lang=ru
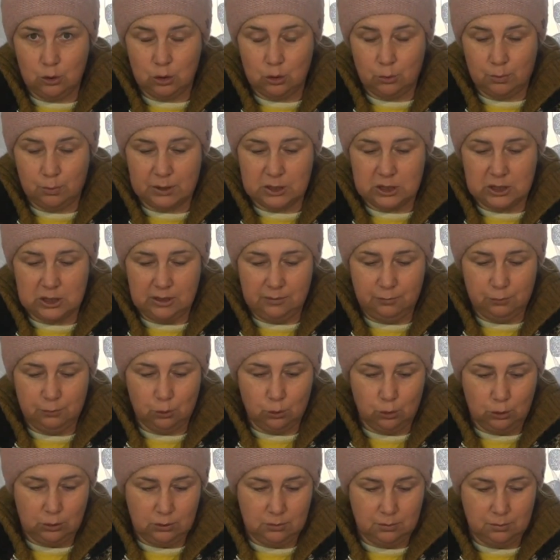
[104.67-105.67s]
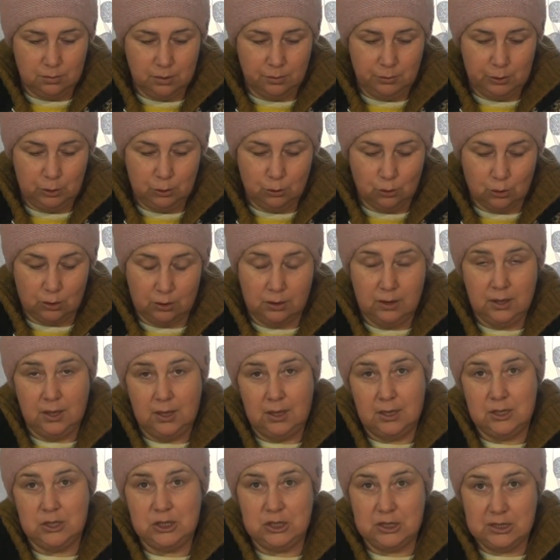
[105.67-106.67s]
что пошли в ход помидоры.
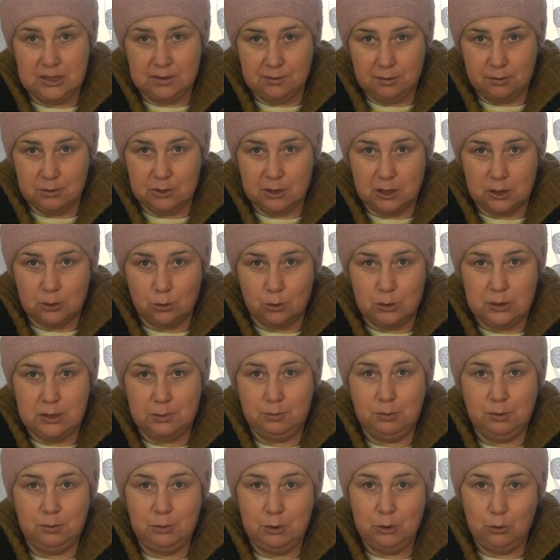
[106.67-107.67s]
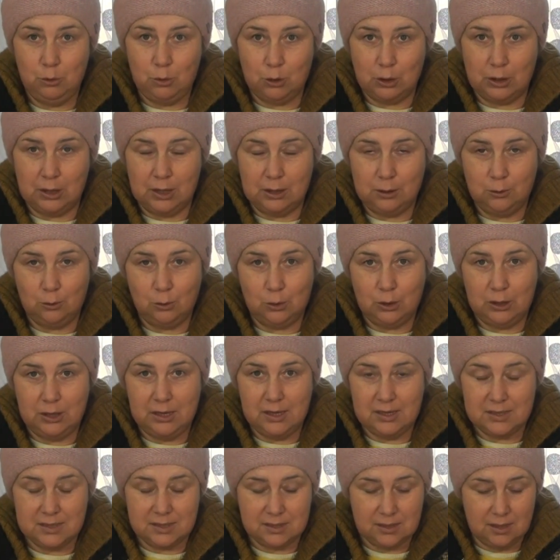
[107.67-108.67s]
Честно вам скажу, те помидоры, которые
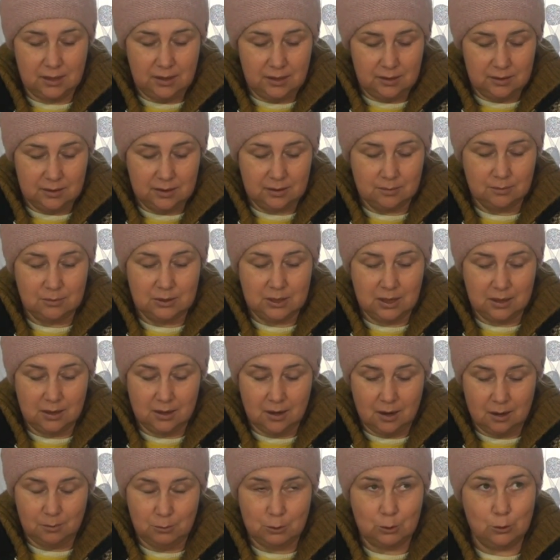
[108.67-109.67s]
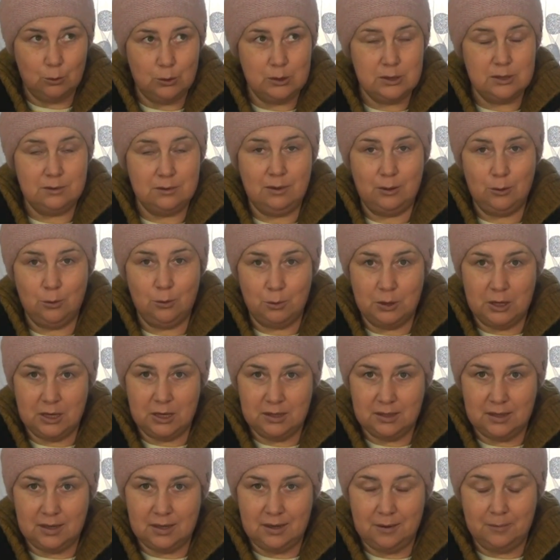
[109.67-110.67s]
я солила на камеру на своем
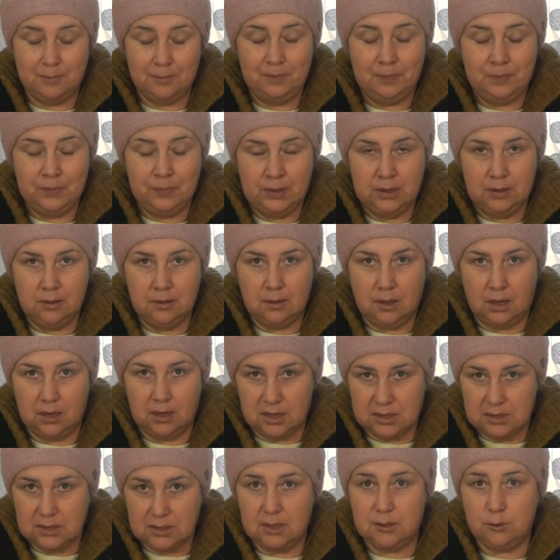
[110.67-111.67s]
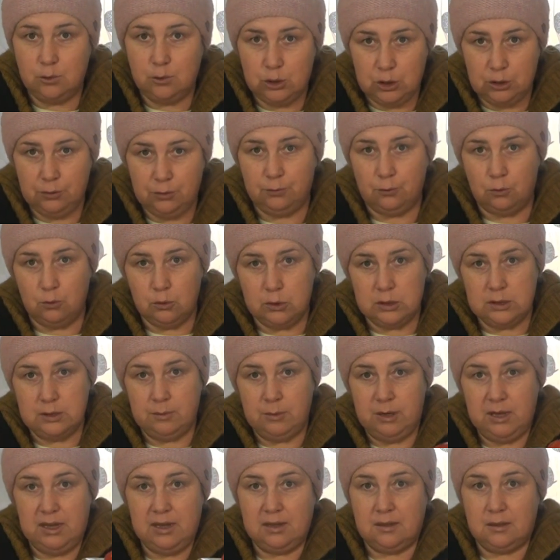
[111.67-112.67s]
канале, оказались очень
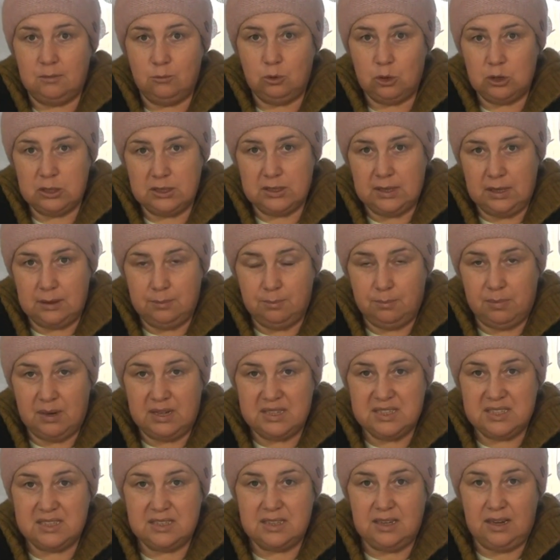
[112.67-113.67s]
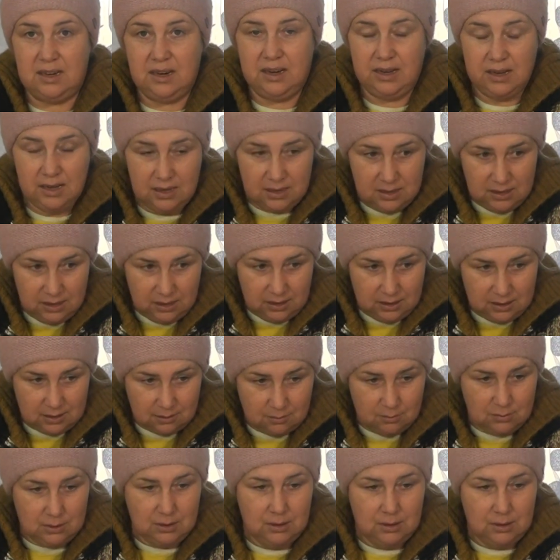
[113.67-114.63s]
вкусными. И это, можно сказать, последние,